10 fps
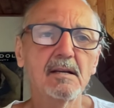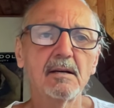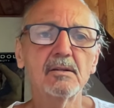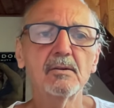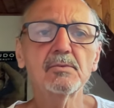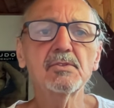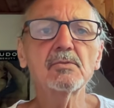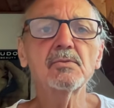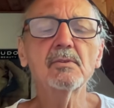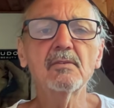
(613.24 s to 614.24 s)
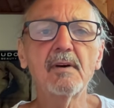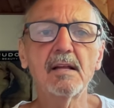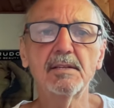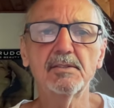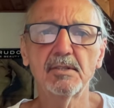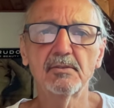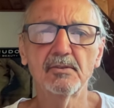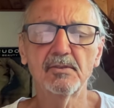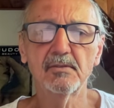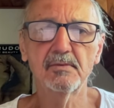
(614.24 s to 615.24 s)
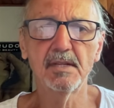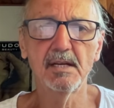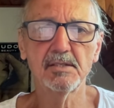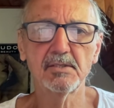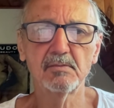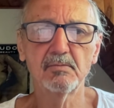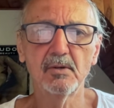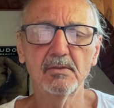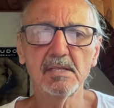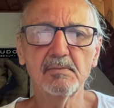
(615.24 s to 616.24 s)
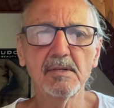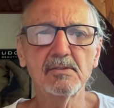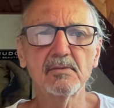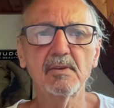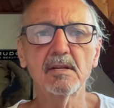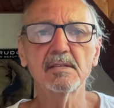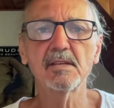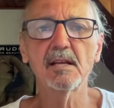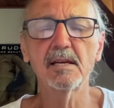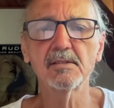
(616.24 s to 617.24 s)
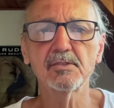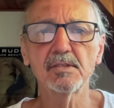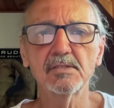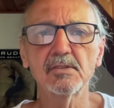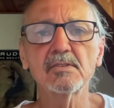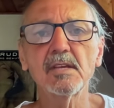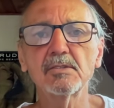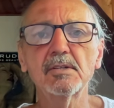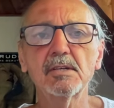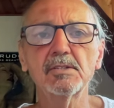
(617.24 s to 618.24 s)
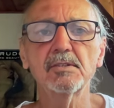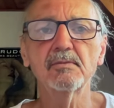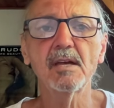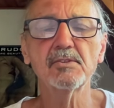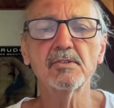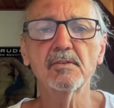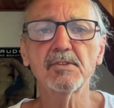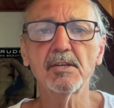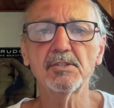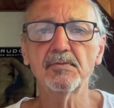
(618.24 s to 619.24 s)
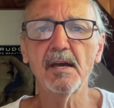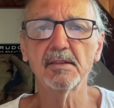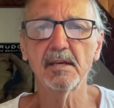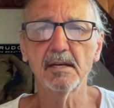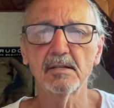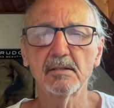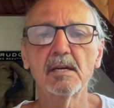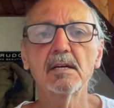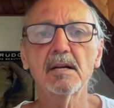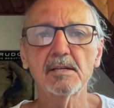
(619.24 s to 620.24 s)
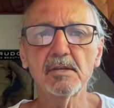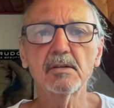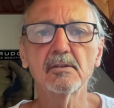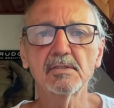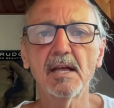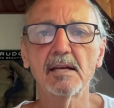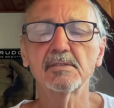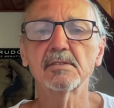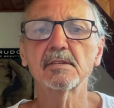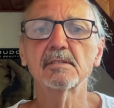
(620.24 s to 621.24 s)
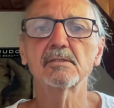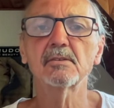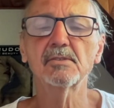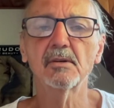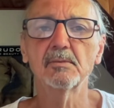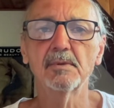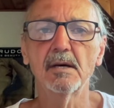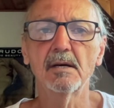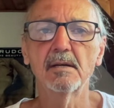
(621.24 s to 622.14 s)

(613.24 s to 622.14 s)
E, ustosunkowali się do tych wydarzeń, bo od nas bardzo wiele zależy, co zadzieje się w naszych wszechświatach, każdego z nas z osobna.